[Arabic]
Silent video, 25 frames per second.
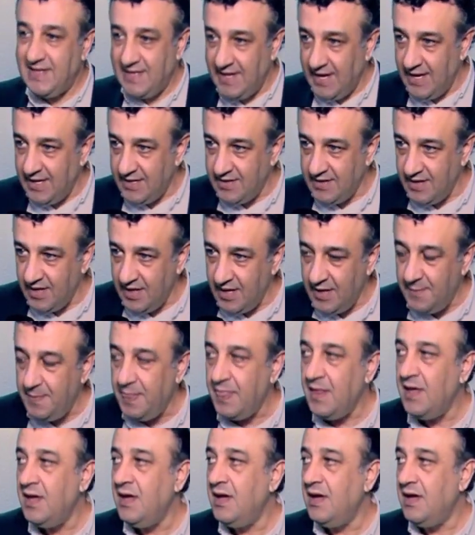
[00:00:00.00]
ثالثة
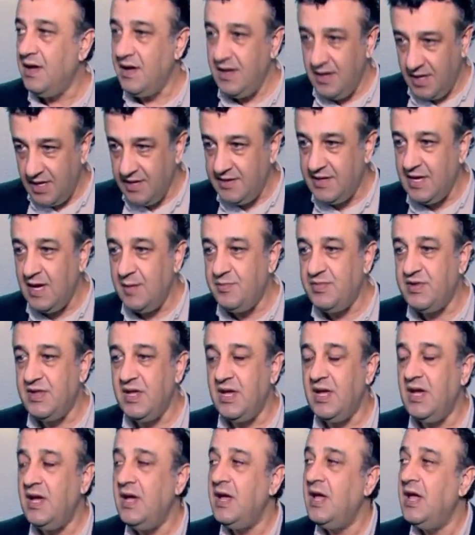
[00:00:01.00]
هي
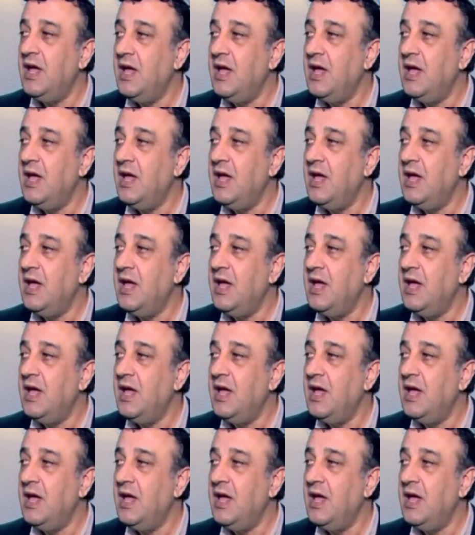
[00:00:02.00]
كتابتي